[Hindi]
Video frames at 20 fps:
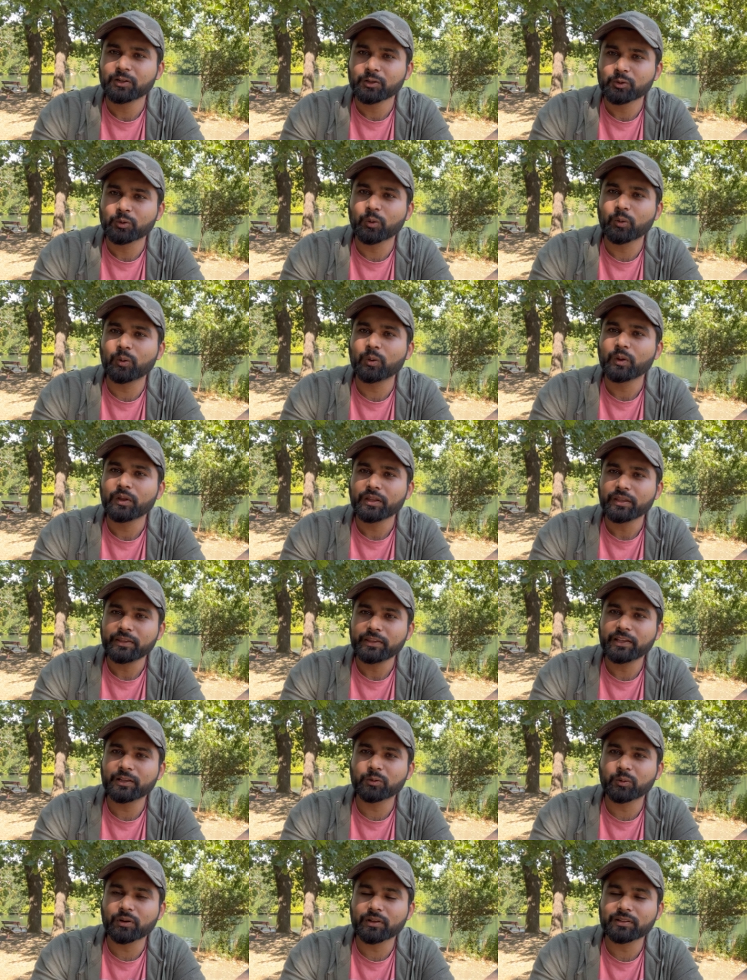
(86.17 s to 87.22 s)
तो ये
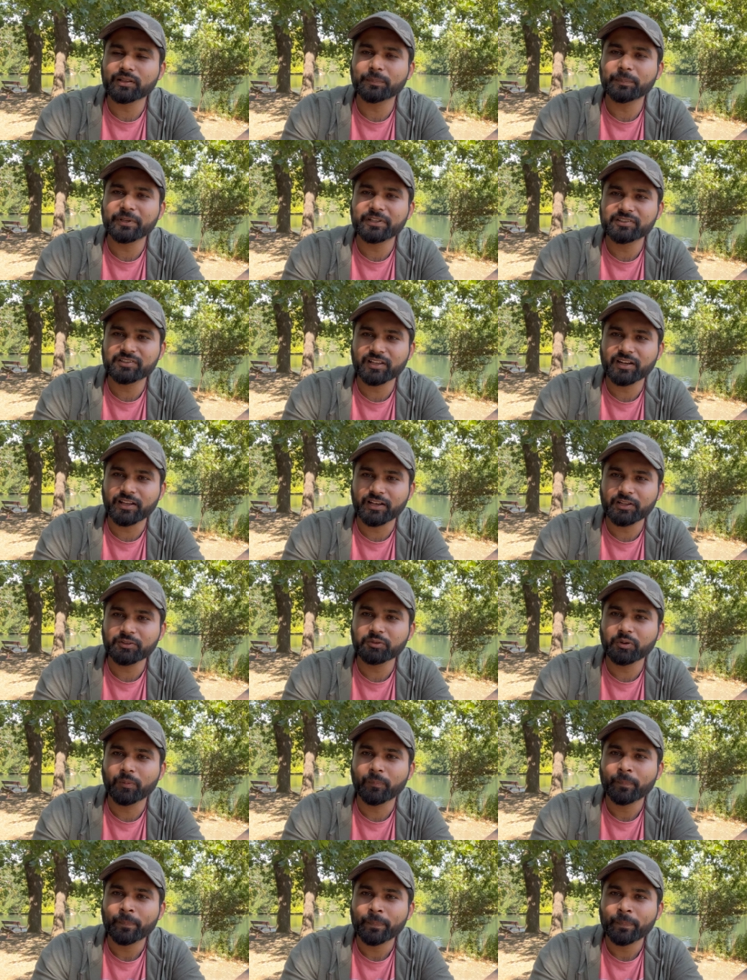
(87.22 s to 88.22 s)
थोड़ा सा पिक्चर है ना जो